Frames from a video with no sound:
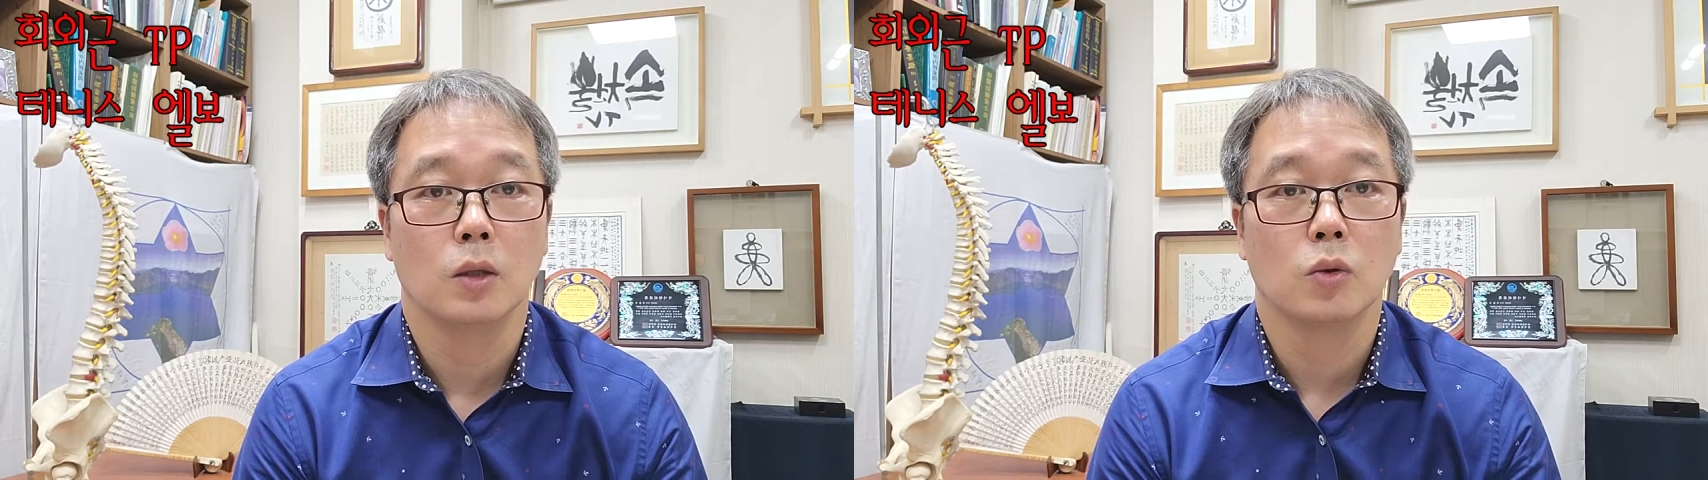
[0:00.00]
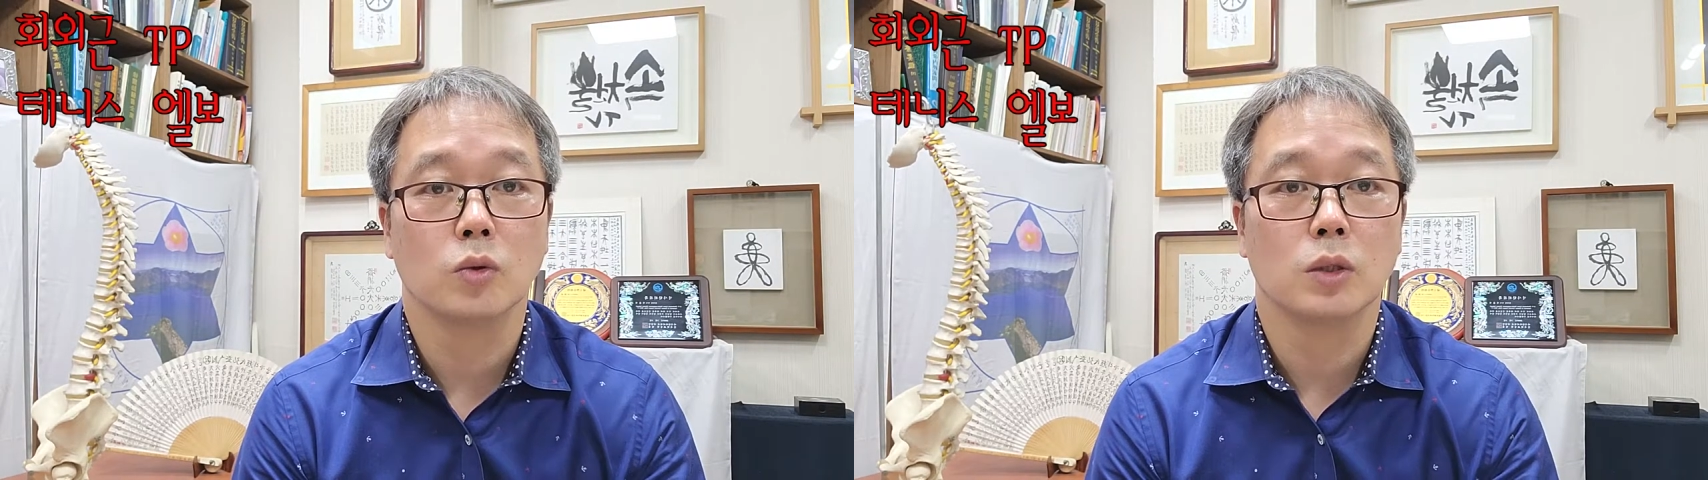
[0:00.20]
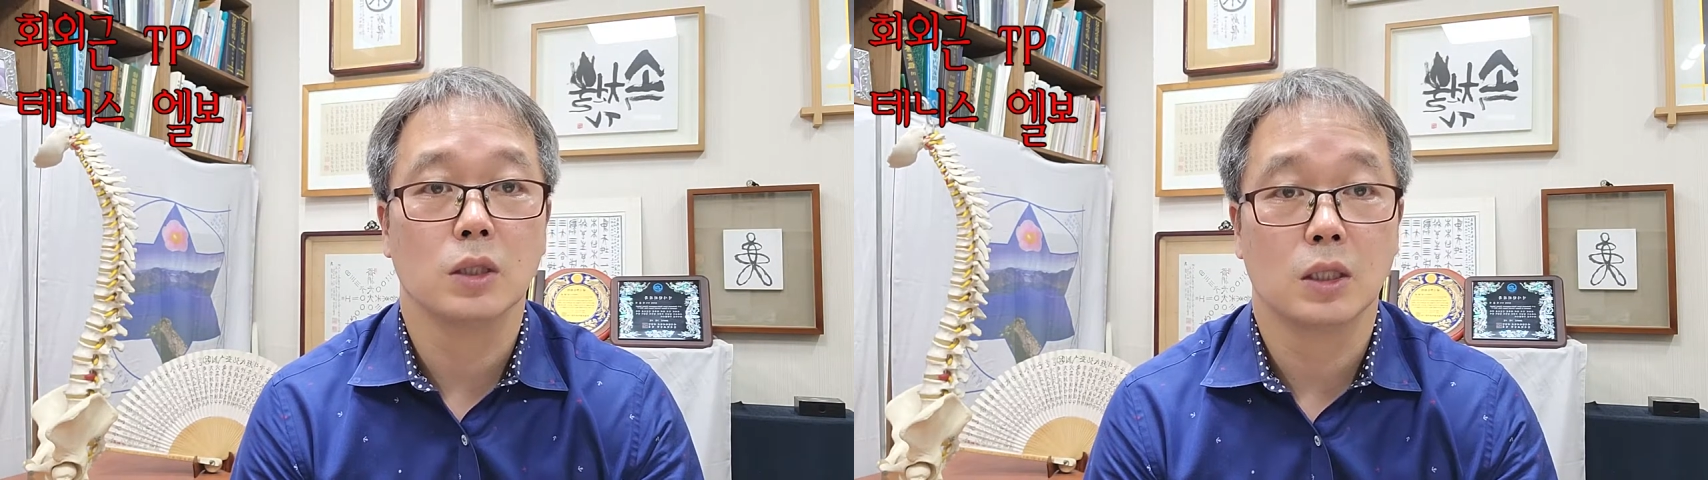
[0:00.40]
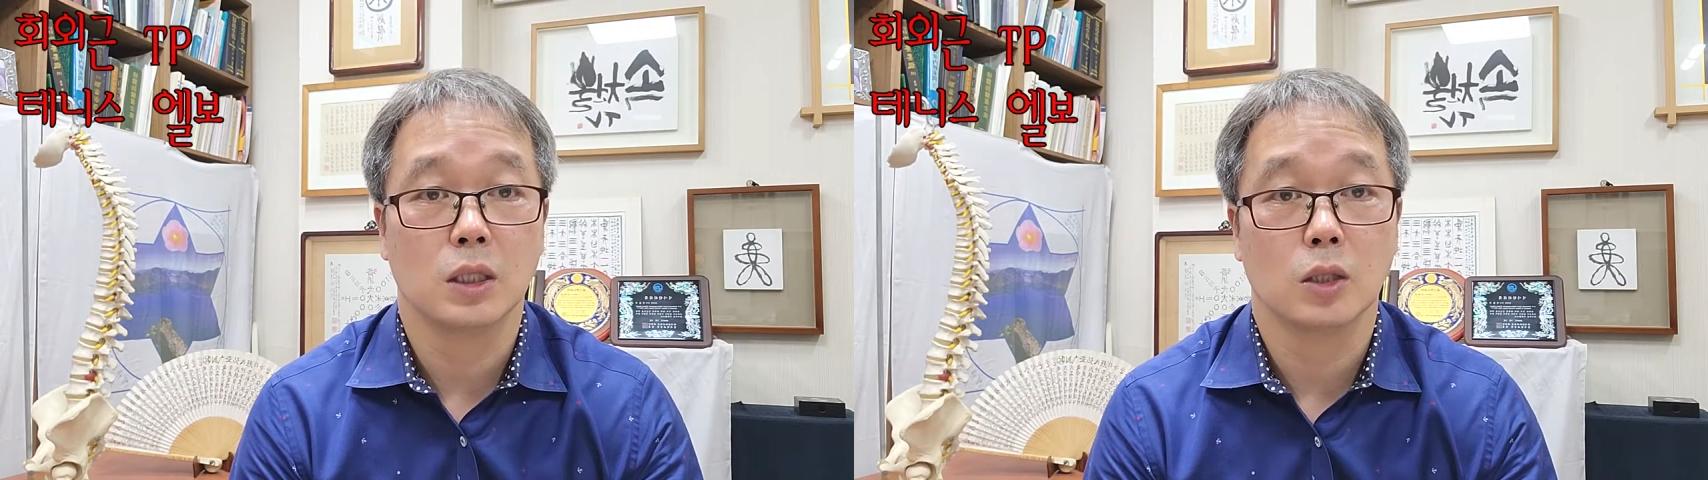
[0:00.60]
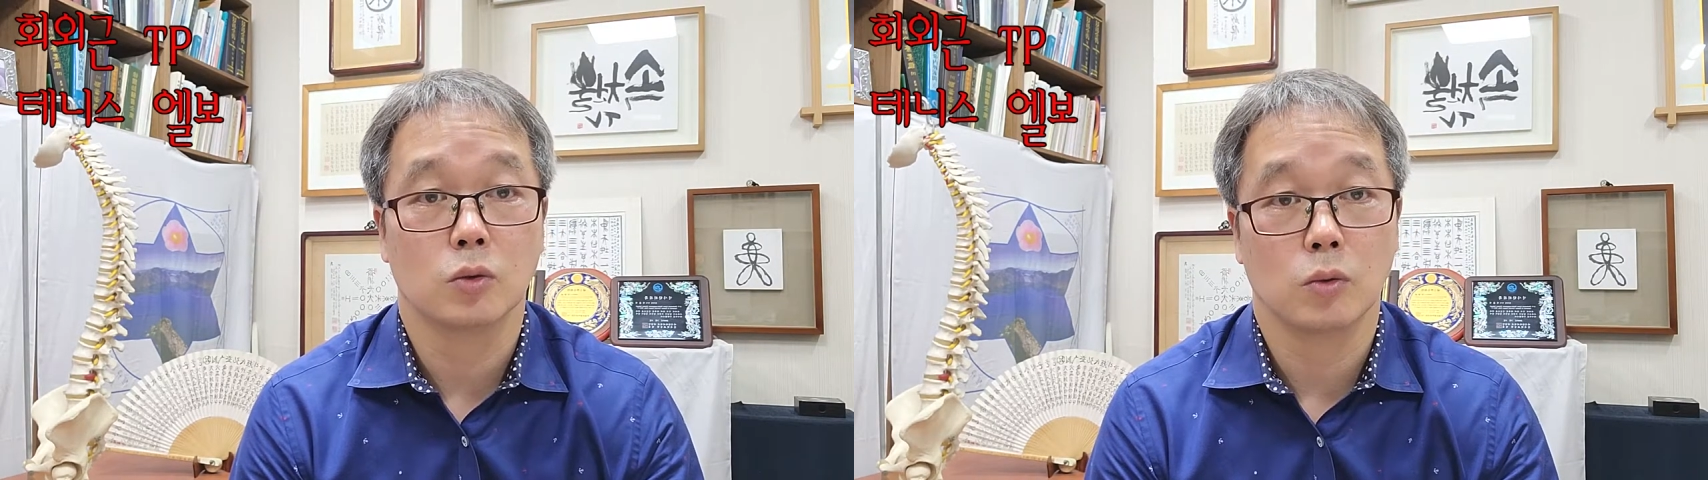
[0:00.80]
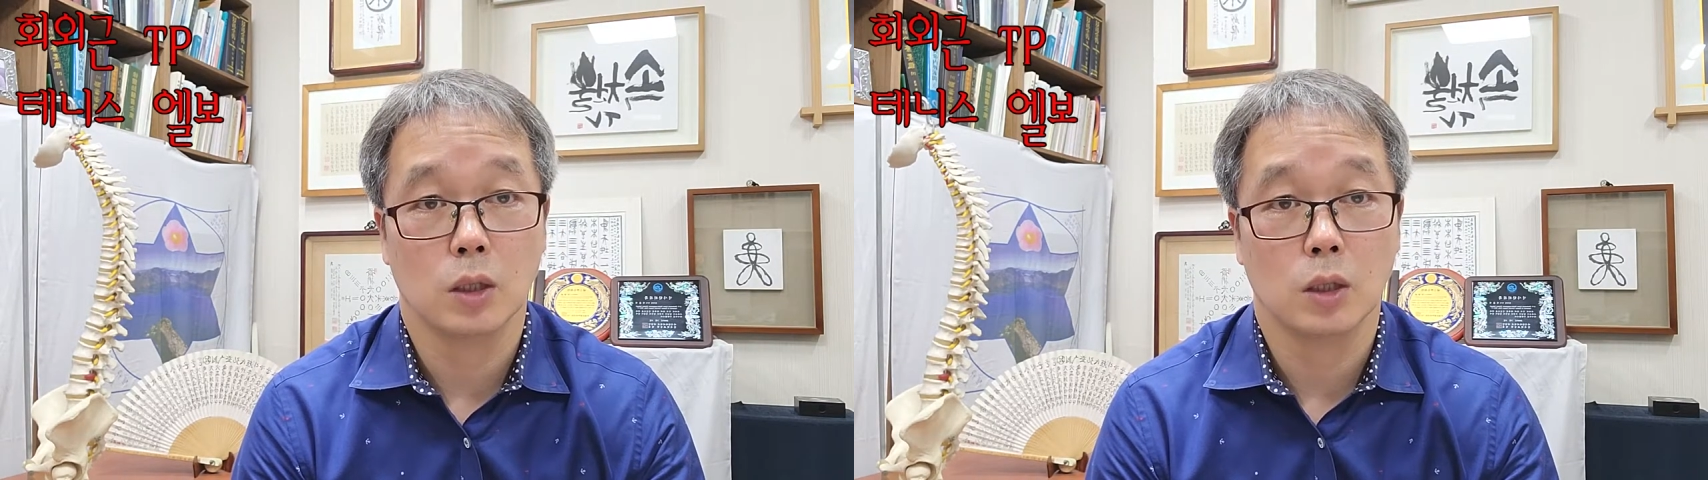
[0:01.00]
통증 자체가 좀